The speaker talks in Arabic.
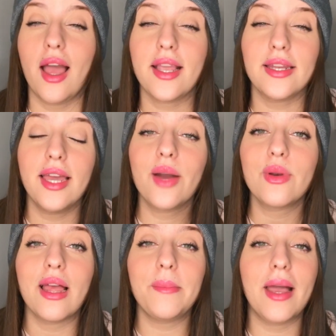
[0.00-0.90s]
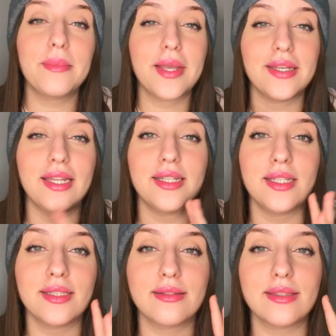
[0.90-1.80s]
كنحاول ما امكن
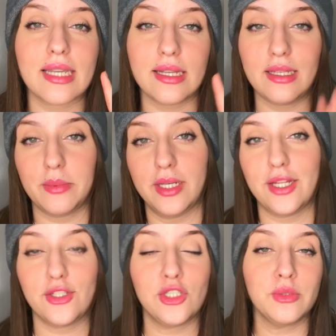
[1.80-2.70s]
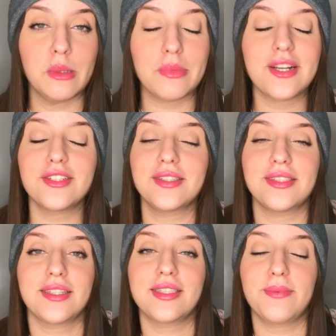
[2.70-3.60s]
انني نتغلب على هذا الشيء وما نبقاش
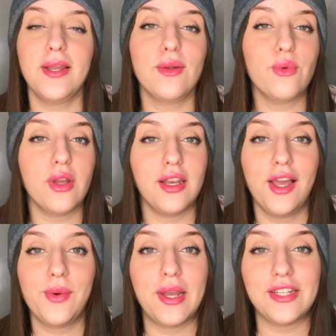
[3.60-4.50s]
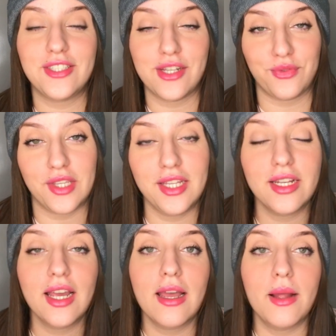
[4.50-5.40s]
نتعصب على حوايج تافهين
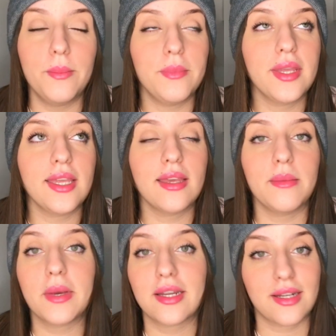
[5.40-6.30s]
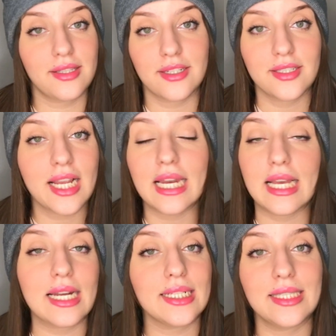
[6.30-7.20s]
مي ما كنقدرش
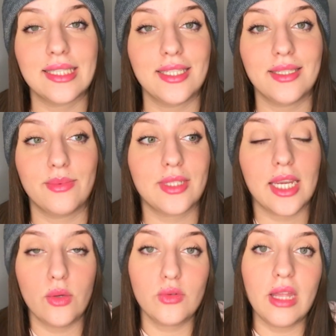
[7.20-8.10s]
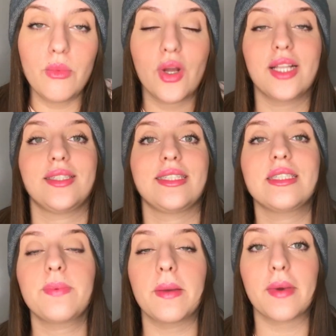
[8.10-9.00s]
كنلقى راسي نتعصب تخيلوا حتى ما
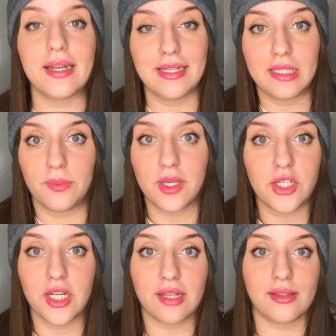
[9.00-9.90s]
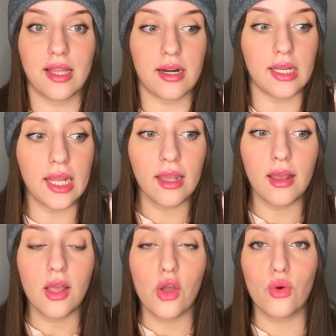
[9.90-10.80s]
كنتعصب كنبقى نحس بكلشي كضرني
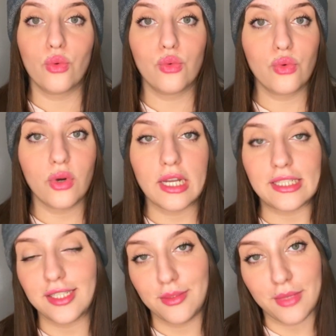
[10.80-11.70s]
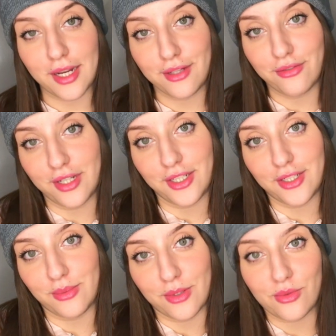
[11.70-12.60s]
وهذا الشيء ما
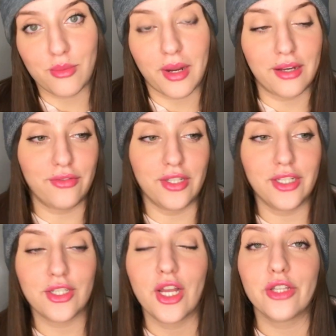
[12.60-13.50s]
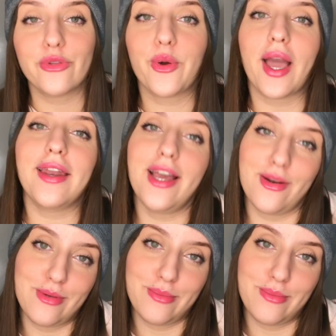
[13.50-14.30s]
غينفعنيش بيان سور ما غينفعنيش دونك غنحاول